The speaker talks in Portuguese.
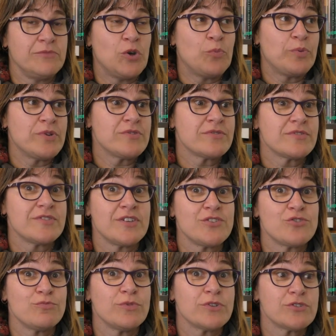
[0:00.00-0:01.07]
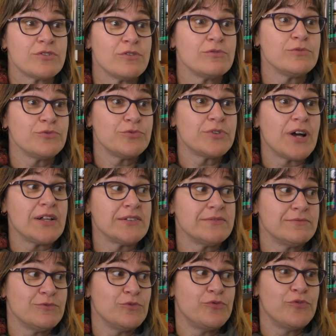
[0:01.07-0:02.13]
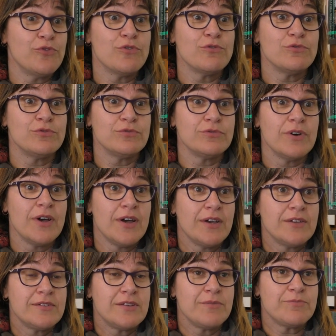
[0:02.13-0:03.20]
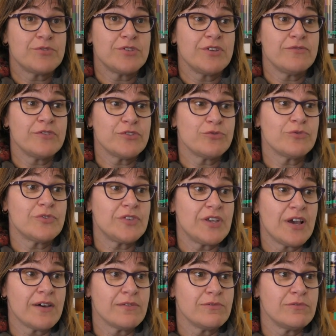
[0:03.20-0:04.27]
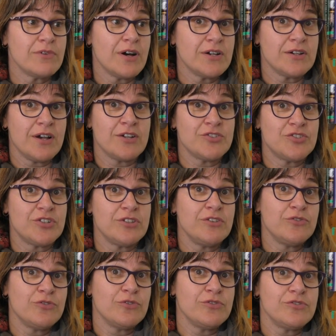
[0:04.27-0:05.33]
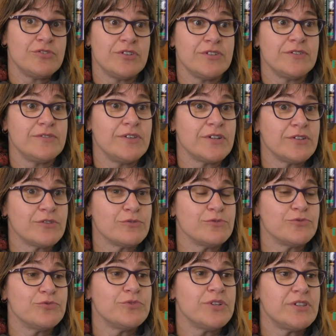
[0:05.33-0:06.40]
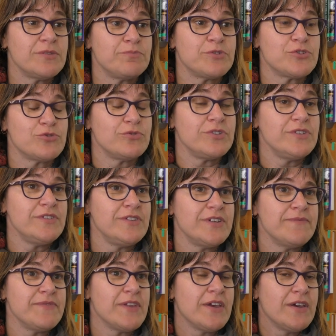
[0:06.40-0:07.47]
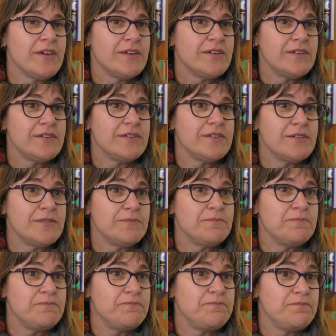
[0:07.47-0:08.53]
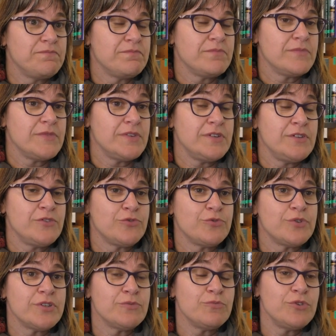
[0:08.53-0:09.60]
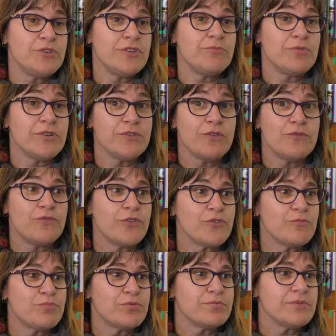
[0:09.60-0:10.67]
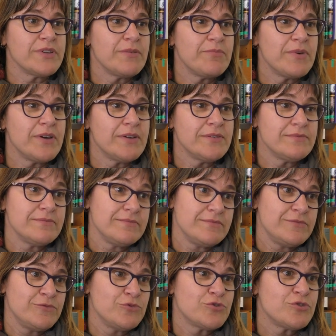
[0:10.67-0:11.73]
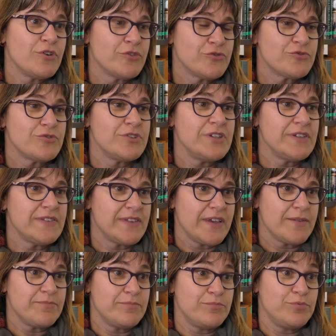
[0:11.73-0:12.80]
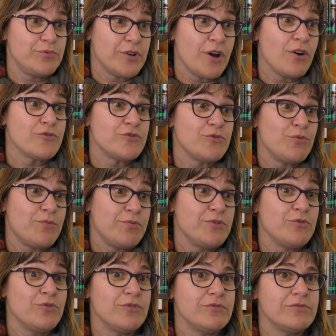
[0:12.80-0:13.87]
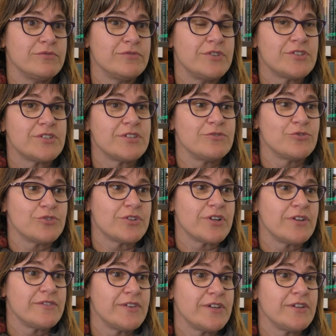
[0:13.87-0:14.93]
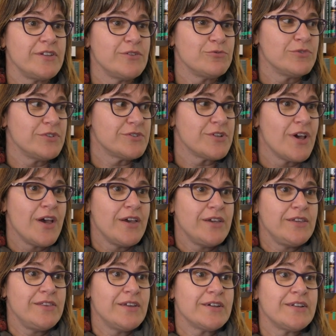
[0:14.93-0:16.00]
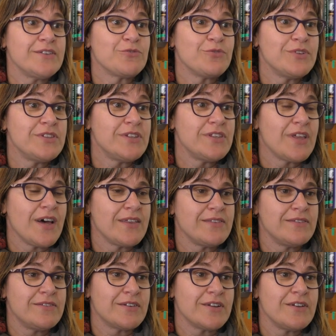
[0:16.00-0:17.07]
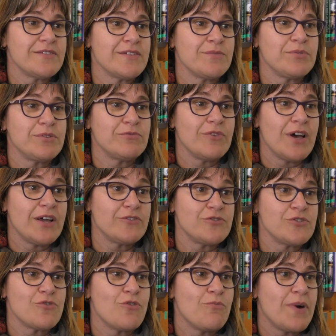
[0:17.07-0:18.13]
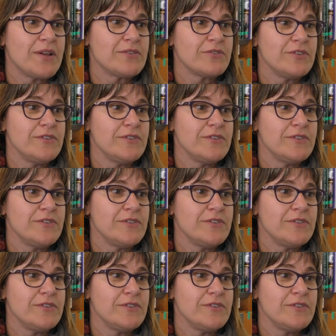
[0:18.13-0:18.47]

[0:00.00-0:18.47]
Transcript: Eu penso que seja uma questão cultural. O fogo sempre esteve associado à, às tradições da, da, agricultura e da pastorícia. Hum, isso durante muito tempo ele não foi um problema, nos nossos dias é, por causa do abandono das, dos terrenos agrícolas e da grande quantidade de terrenos abandonados e com mato que